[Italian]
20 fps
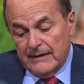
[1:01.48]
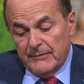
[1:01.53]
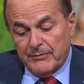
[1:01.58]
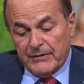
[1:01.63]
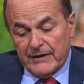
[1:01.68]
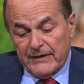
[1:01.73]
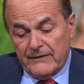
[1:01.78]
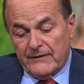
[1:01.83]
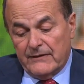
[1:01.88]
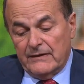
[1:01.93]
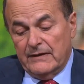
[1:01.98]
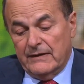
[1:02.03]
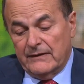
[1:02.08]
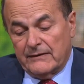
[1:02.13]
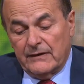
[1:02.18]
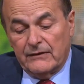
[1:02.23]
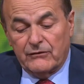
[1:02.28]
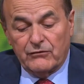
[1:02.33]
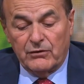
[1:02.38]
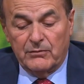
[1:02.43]
precisa.
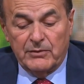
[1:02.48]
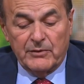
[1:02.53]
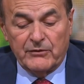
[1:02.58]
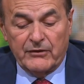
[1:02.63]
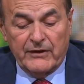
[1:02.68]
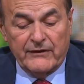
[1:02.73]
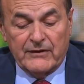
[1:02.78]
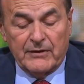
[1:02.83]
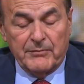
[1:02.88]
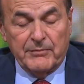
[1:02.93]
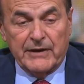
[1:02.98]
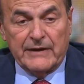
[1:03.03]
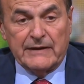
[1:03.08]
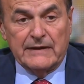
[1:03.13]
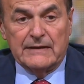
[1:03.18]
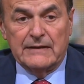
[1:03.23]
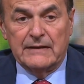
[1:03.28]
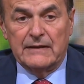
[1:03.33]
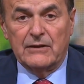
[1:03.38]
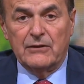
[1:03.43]
Insomma, bisogna essere
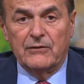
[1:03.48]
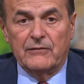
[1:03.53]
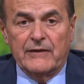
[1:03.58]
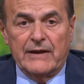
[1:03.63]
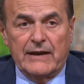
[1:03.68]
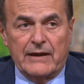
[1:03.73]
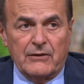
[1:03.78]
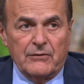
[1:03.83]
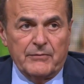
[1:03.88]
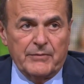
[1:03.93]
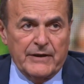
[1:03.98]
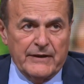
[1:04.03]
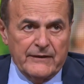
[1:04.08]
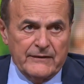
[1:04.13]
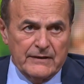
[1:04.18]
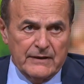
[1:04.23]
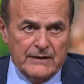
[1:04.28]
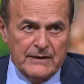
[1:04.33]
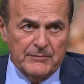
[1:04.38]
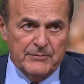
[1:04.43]
partiti di governo per
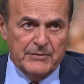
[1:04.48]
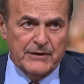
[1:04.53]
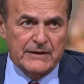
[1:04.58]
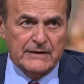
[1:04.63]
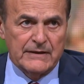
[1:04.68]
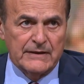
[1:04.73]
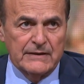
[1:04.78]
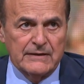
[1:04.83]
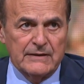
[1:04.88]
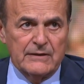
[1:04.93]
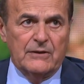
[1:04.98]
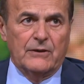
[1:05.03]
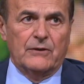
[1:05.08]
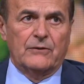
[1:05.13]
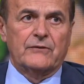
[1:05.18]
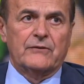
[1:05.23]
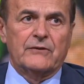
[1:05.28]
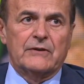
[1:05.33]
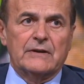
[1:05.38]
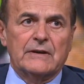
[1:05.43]
essere dei partiti
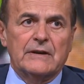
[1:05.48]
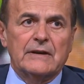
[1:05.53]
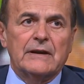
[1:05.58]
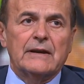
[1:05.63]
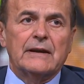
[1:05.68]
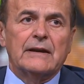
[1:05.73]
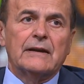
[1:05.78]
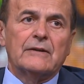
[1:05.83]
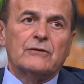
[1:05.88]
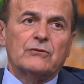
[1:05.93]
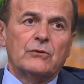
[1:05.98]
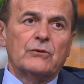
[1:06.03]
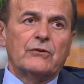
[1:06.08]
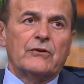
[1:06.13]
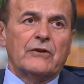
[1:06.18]
oggi. E sul Senta.